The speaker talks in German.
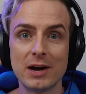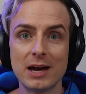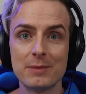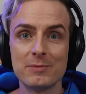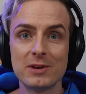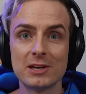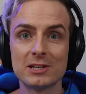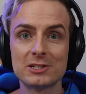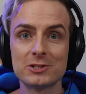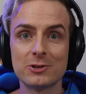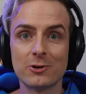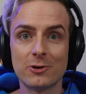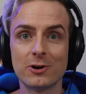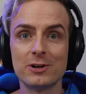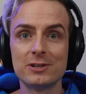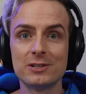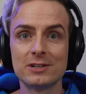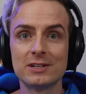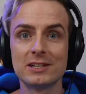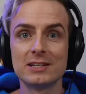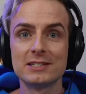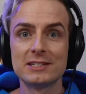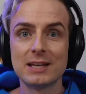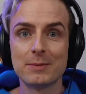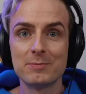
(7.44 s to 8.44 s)
mir ist
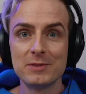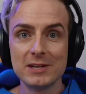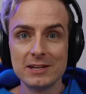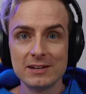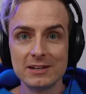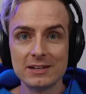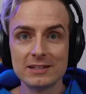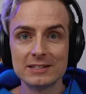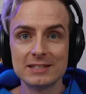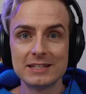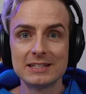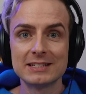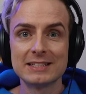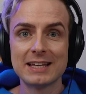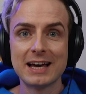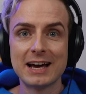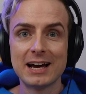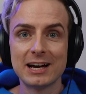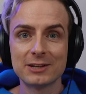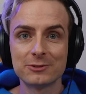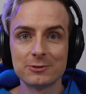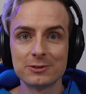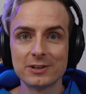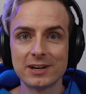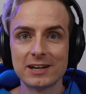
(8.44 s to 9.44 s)
heute Sabine, sie ist
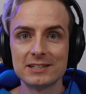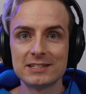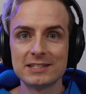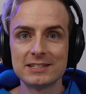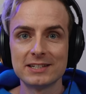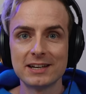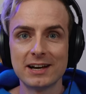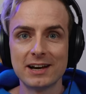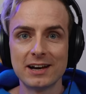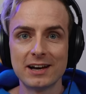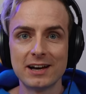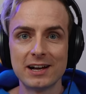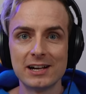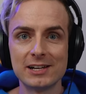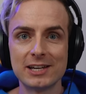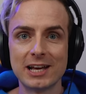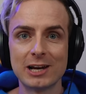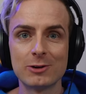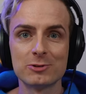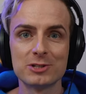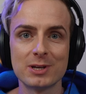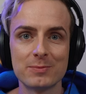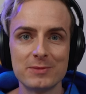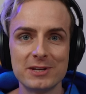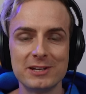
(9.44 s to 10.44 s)
38 Jahre alt. Hallo
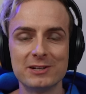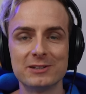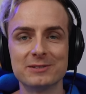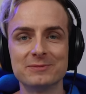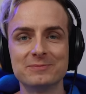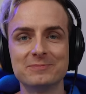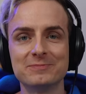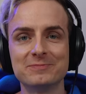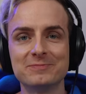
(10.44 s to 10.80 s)
Sabine.